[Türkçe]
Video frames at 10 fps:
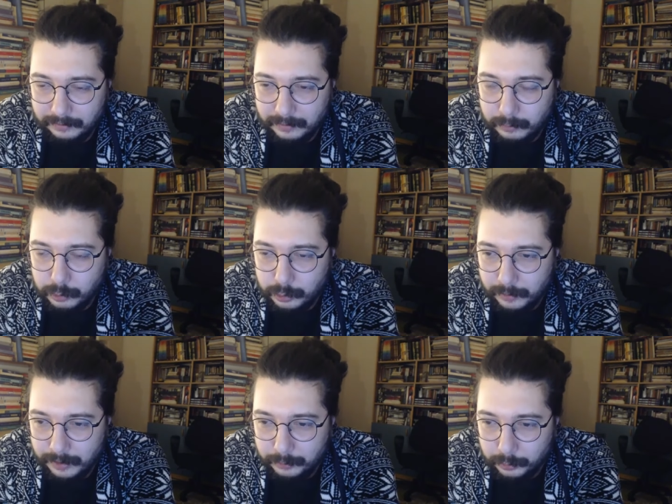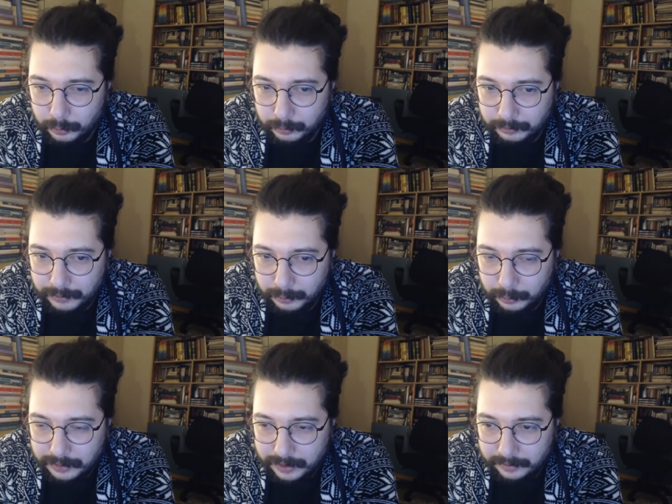ve Müslüman bir toplumda
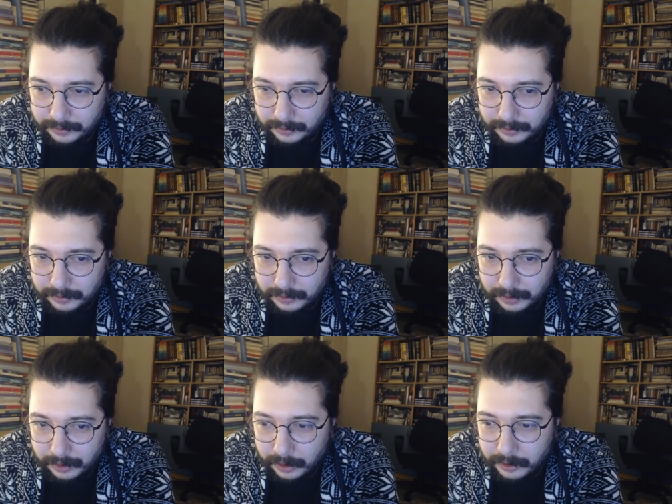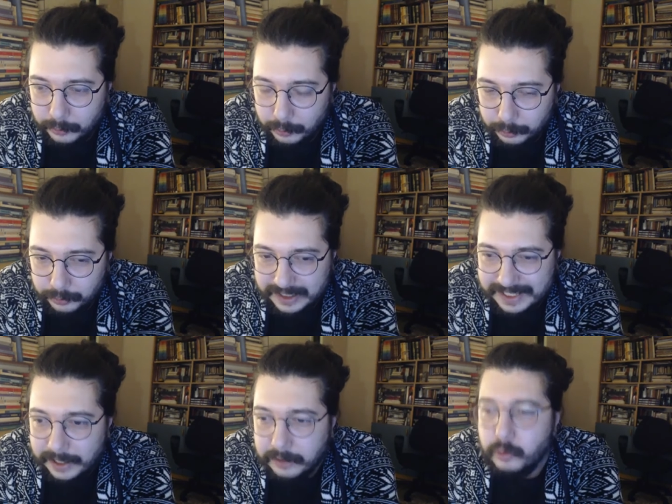doğsaydı Hayko'yu
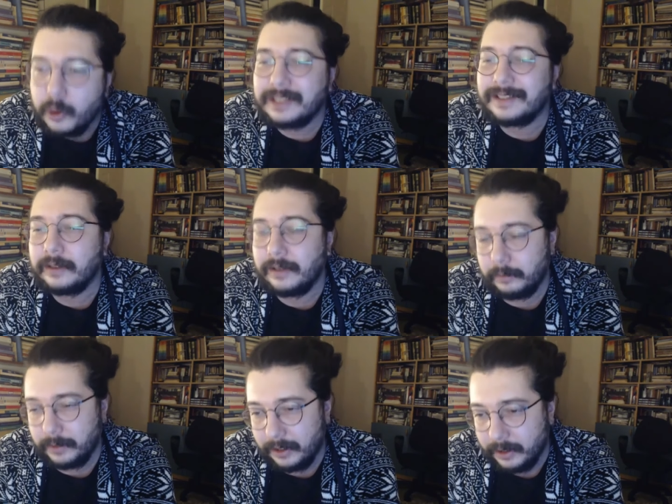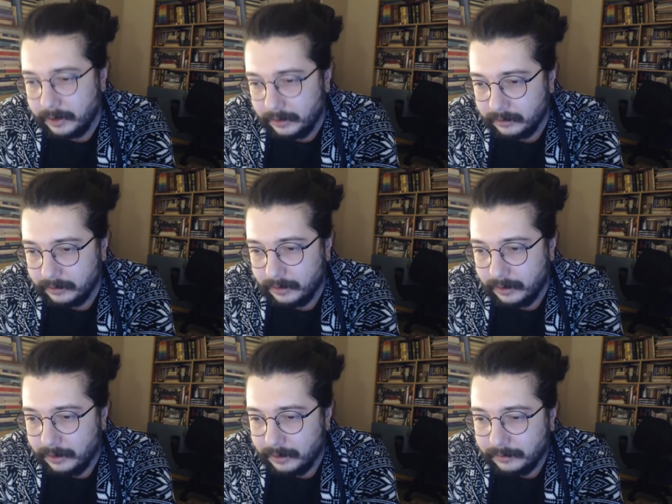direkt müezzin yaparlardı.
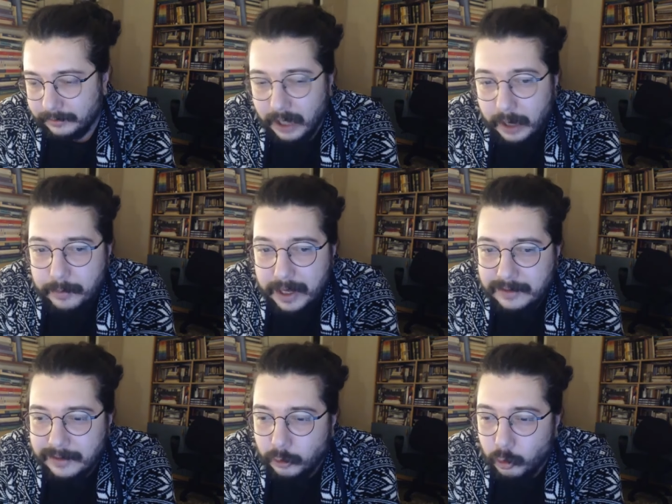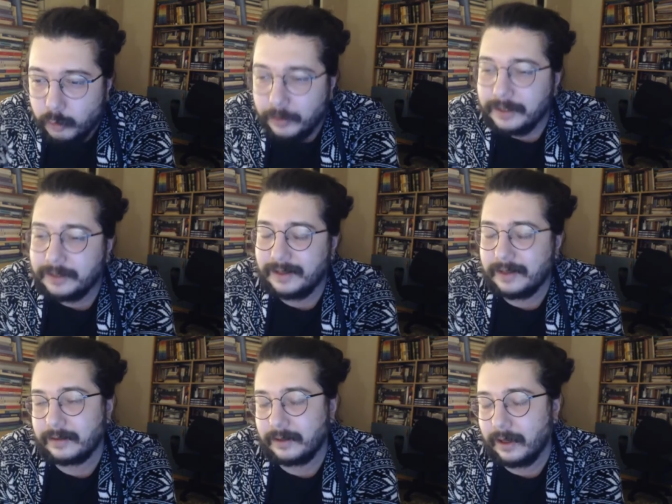Tam ezan okumalık
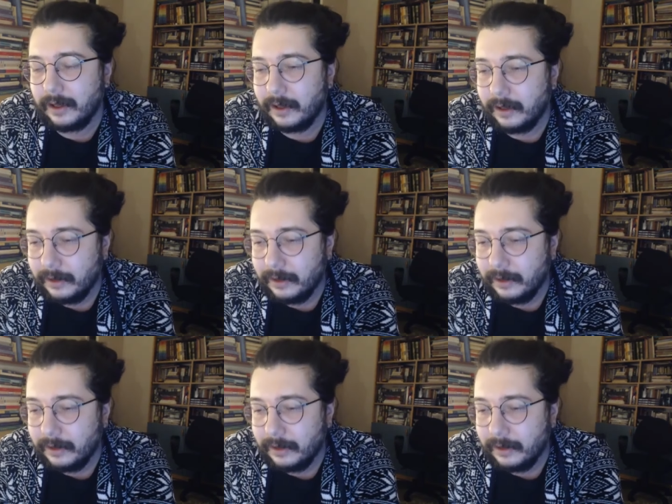ses ya.